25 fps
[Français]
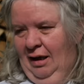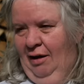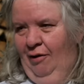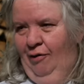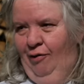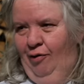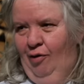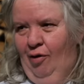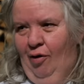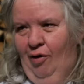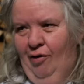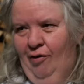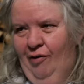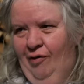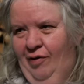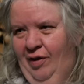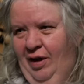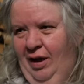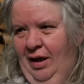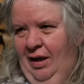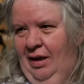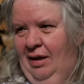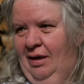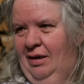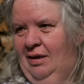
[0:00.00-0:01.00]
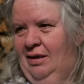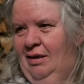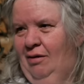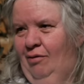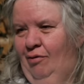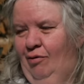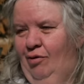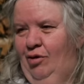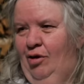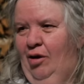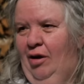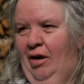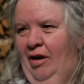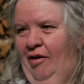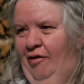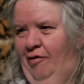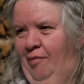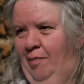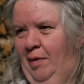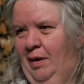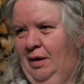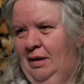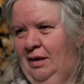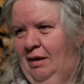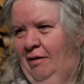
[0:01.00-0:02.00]
qu'il faut enlever. Si on n'enlève
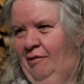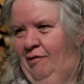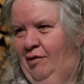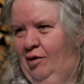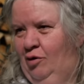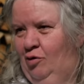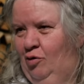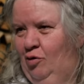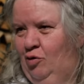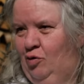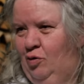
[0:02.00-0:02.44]
pas, ça fait tout